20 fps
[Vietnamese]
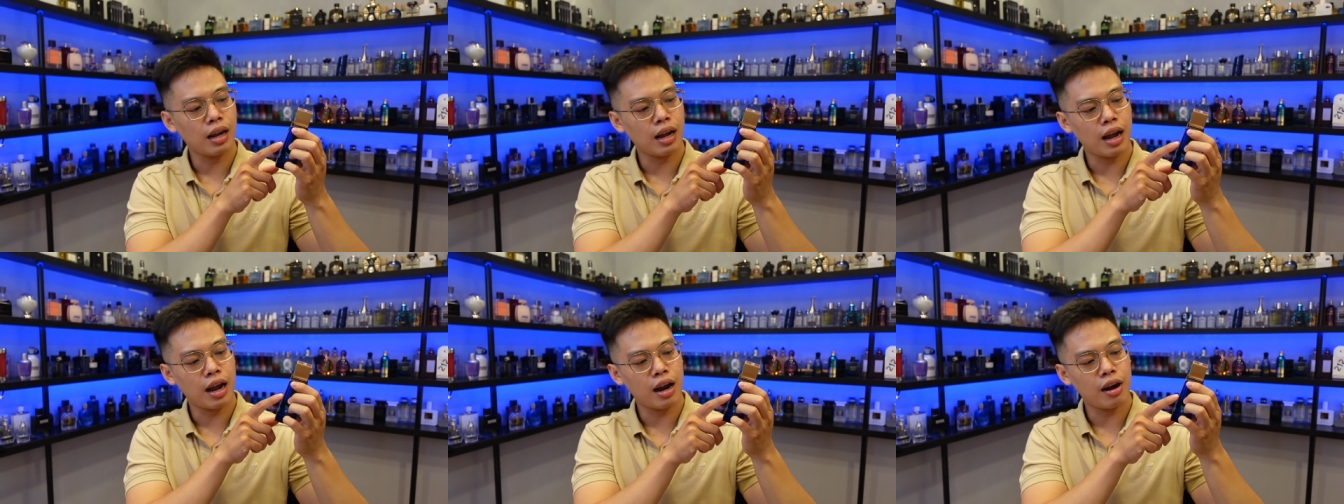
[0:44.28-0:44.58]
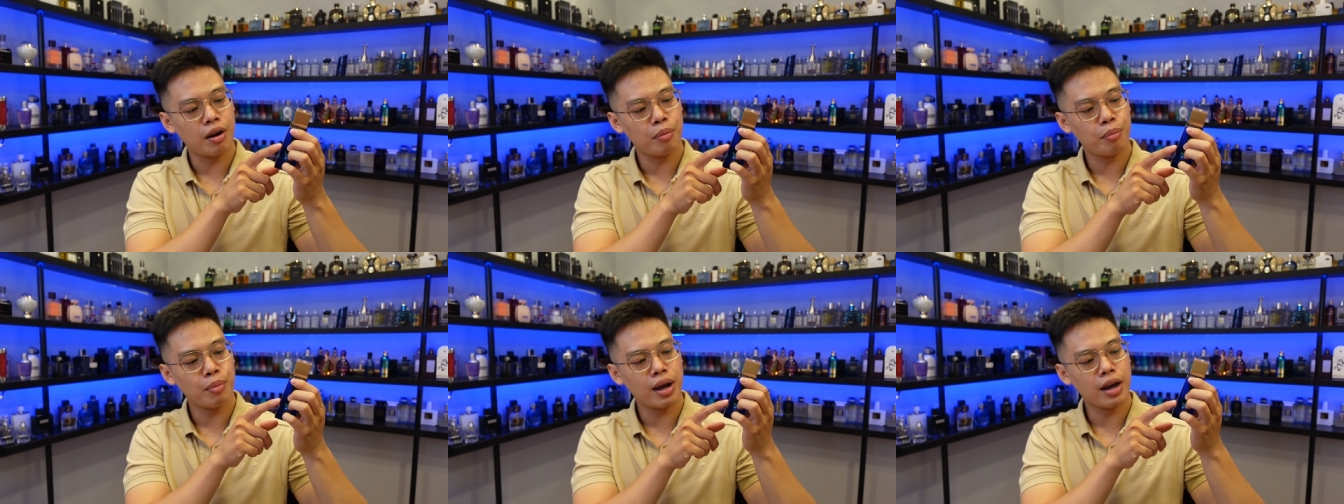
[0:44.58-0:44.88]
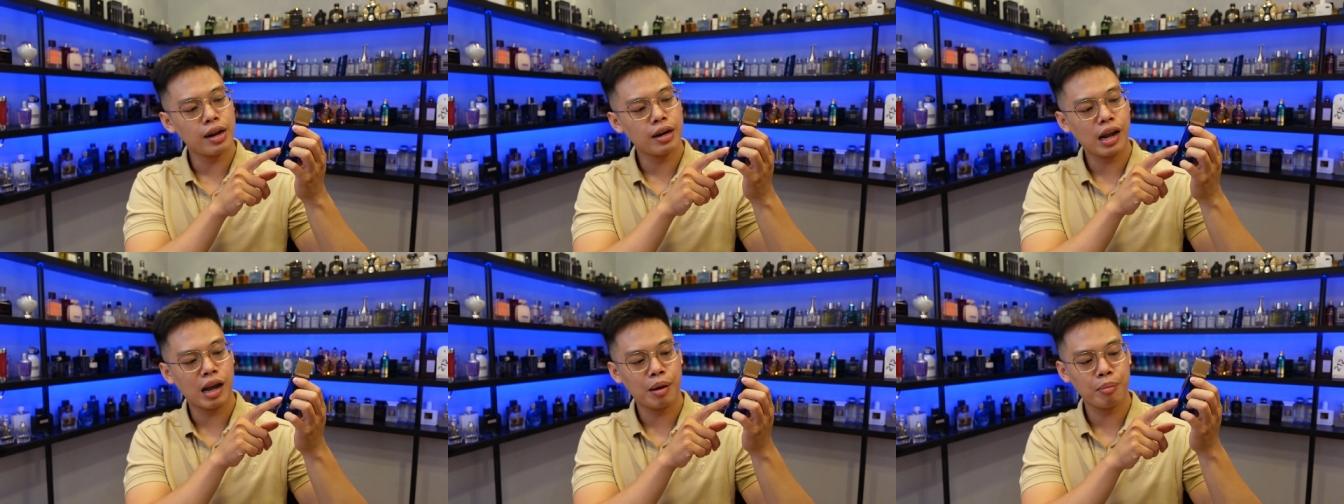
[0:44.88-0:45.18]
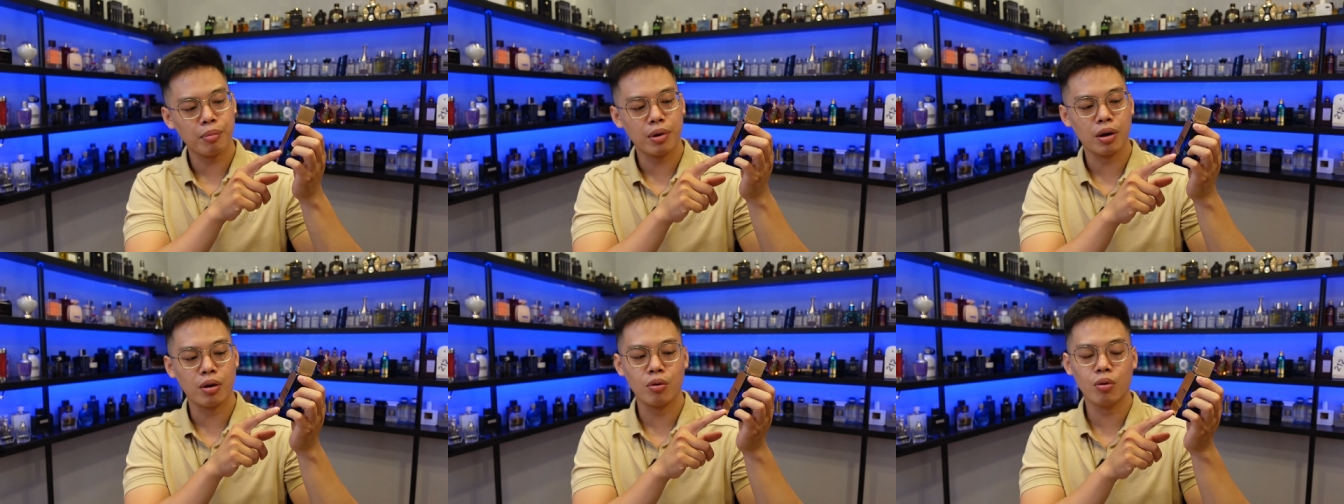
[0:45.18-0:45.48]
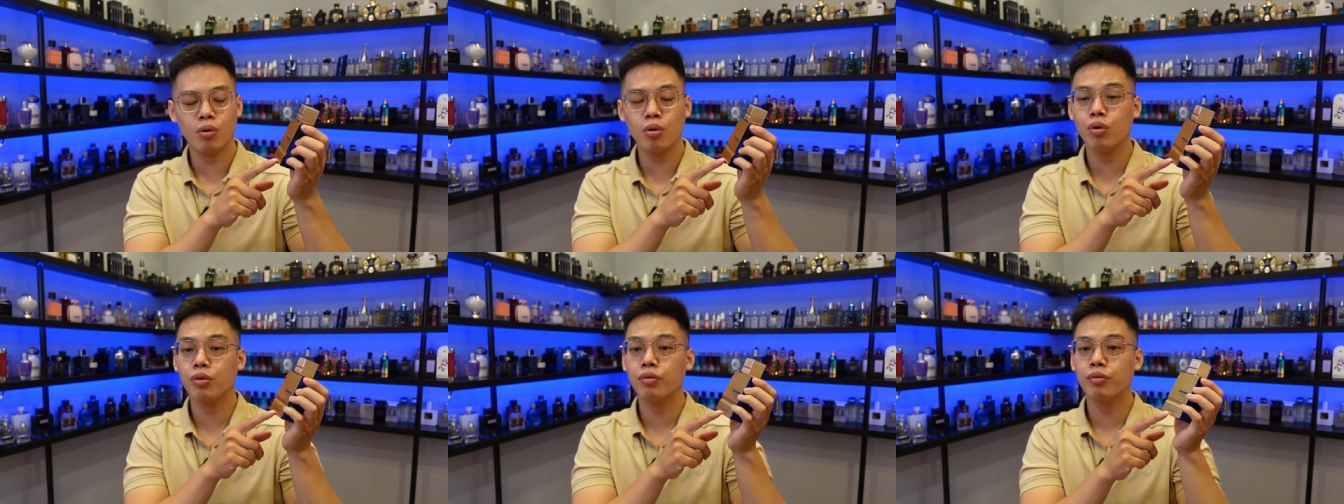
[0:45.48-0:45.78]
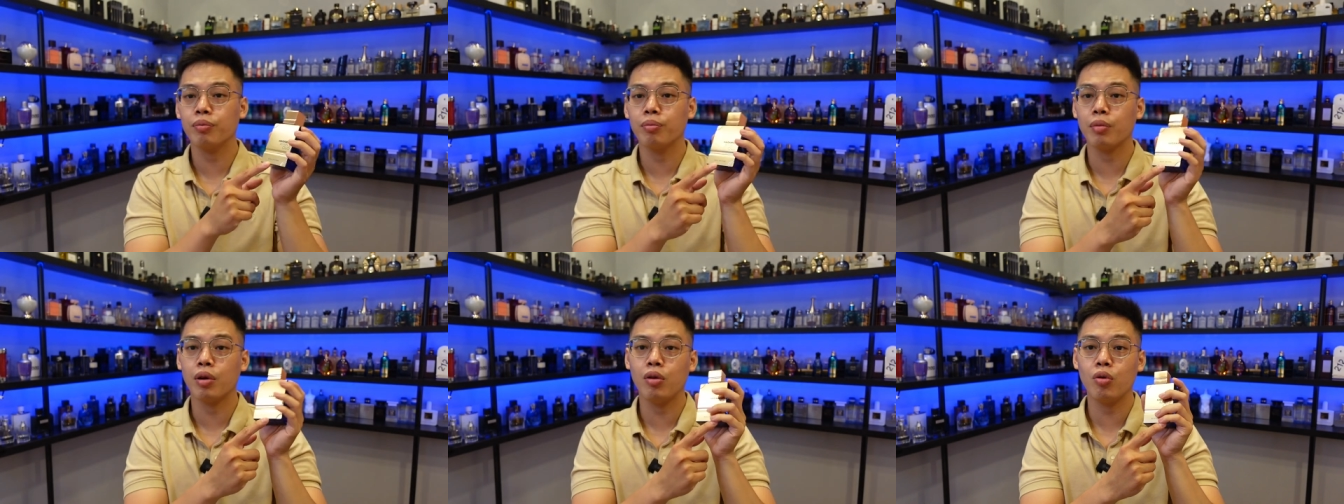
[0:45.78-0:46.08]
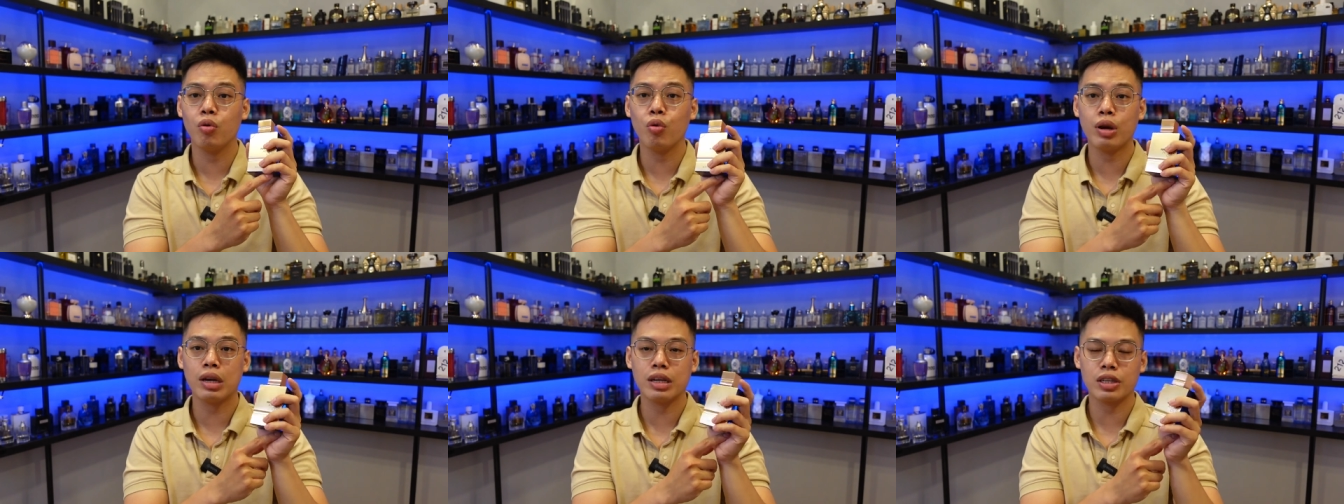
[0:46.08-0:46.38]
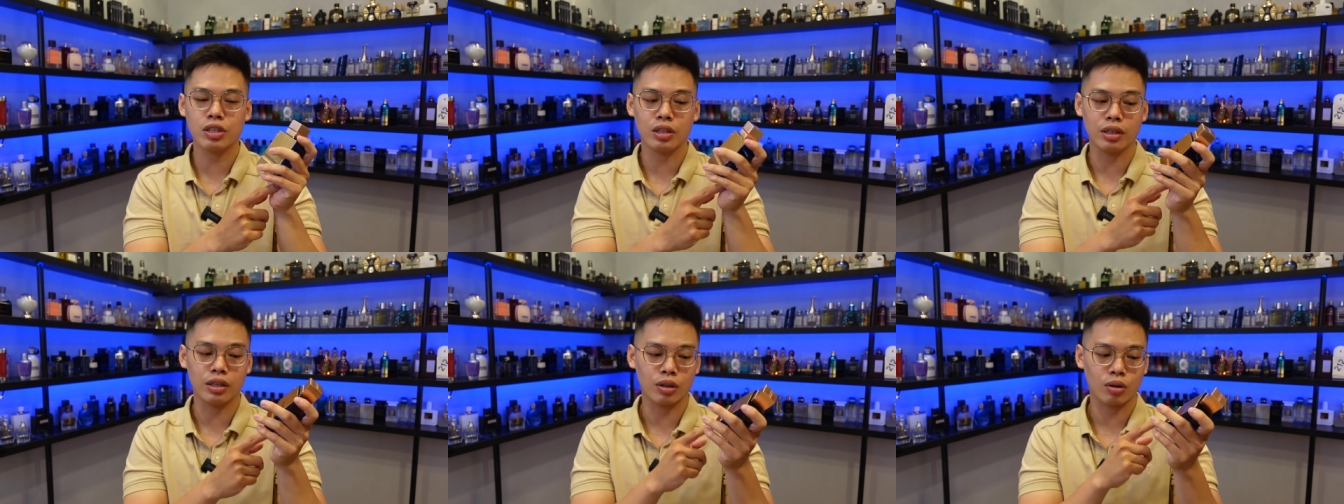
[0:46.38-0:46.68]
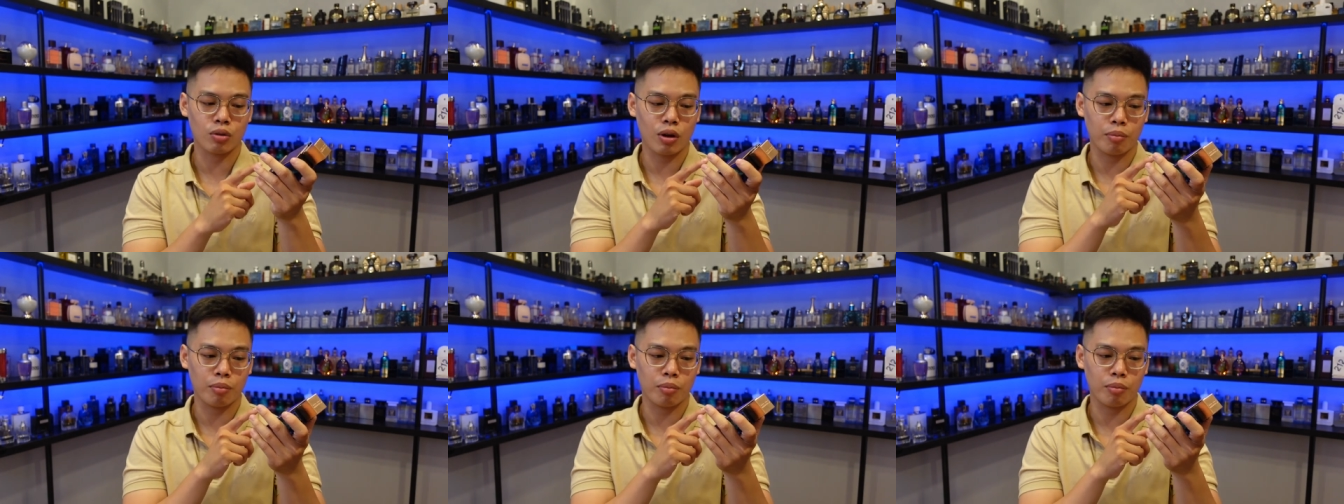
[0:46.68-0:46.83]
Haraman Amber Blue Edition